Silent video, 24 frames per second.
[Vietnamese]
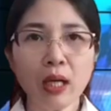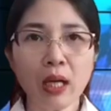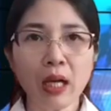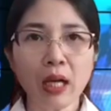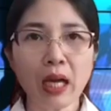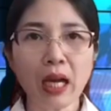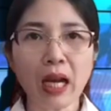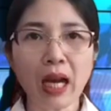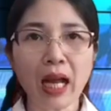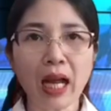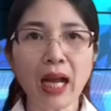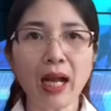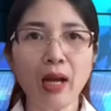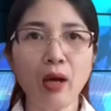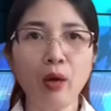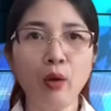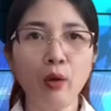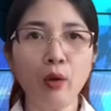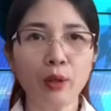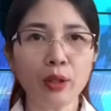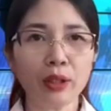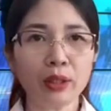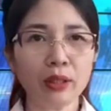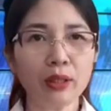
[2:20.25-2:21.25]
là
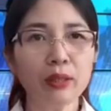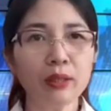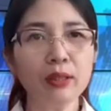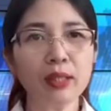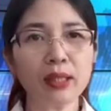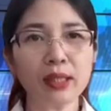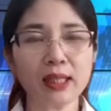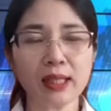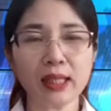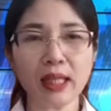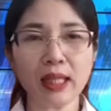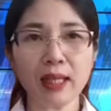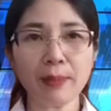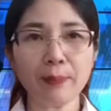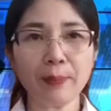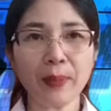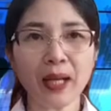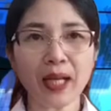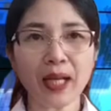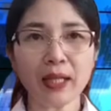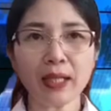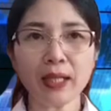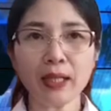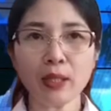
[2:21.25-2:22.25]
hội thừa sai
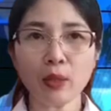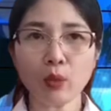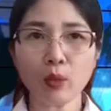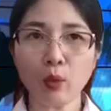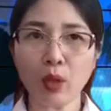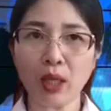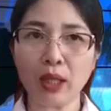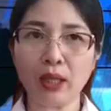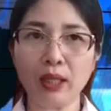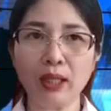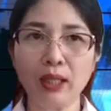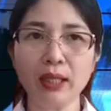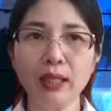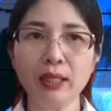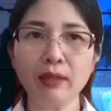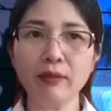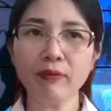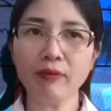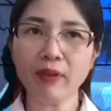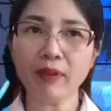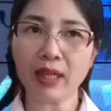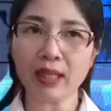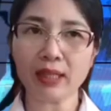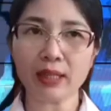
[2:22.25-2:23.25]
Paris quản lý
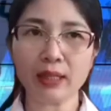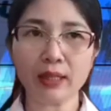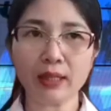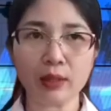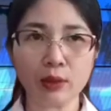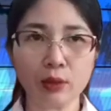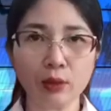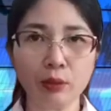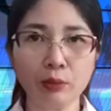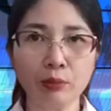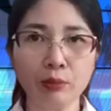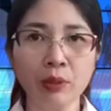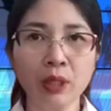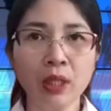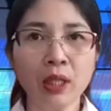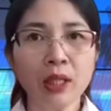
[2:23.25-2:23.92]
và sử dụng.